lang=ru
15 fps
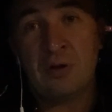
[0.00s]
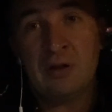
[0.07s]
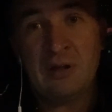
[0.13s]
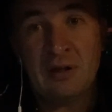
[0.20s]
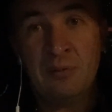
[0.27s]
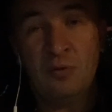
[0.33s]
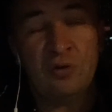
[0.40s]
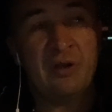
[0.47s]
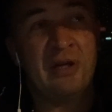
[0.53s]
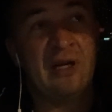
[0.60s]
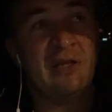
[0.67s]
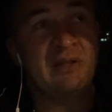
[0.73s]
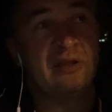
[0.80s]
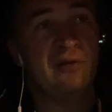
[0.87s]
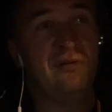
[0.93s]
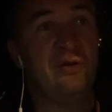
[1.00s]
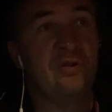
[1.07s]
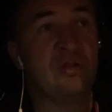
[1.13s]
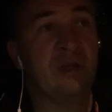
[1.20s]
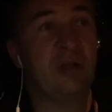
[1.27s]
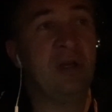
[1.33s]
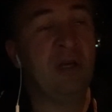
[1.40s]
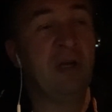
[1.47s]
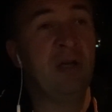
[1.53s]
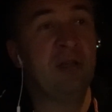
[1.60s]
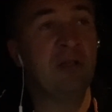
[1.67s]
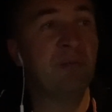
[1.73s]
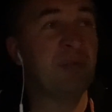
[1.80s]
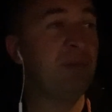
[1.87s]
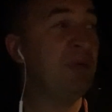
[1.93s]
Это немножко разные вещи.
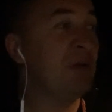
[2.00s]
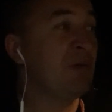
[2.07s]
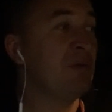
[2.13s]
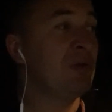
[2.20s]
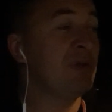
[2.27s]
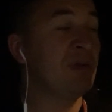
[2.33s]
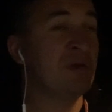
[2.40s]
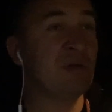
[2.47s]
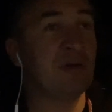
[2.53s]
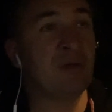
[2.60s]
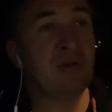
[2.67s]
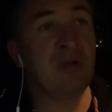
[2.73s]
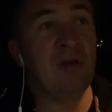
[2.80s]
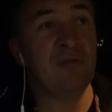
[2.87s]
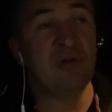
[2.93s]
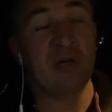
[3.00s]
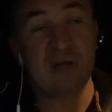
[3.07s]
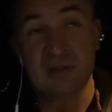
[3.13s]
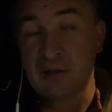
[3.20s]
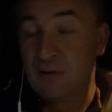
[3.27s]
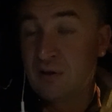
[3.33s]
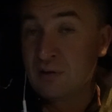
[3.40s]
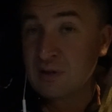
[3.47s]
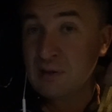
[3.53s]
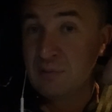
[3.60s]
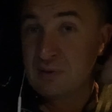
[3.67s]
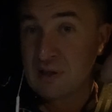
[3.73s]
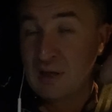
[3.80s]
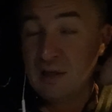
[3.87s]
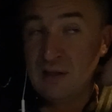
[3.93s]
Например, вот я вчера разговаривал с одним
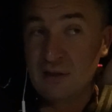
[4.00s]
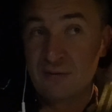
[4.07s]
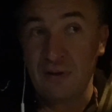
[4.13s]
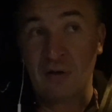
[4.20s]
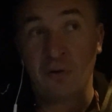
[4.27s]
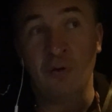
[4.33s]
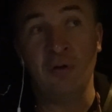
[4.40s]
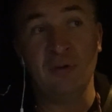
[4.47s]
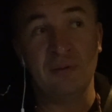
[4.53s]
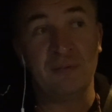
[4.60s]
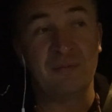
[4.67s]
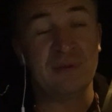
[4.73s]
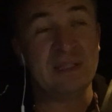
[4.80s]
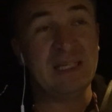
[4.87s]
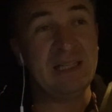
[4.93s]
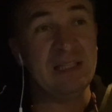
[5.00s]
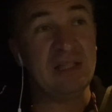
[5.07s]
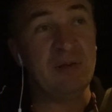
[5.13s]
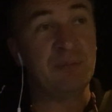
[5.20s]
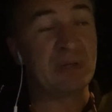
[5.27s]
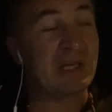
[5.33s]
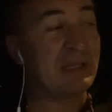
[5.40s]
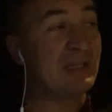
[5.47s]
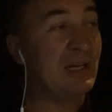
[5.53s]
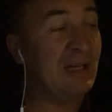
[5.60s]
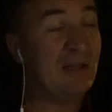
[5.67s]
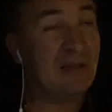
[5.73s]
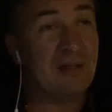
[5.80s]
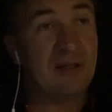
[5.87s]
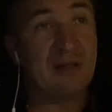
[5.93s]
из коллег своих, он взял и
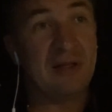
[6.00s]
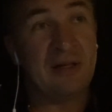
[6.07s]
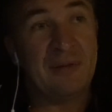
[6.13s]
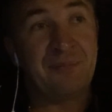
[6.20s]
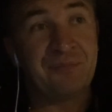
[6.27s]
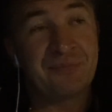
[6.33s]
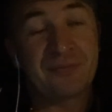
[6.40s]
продал а,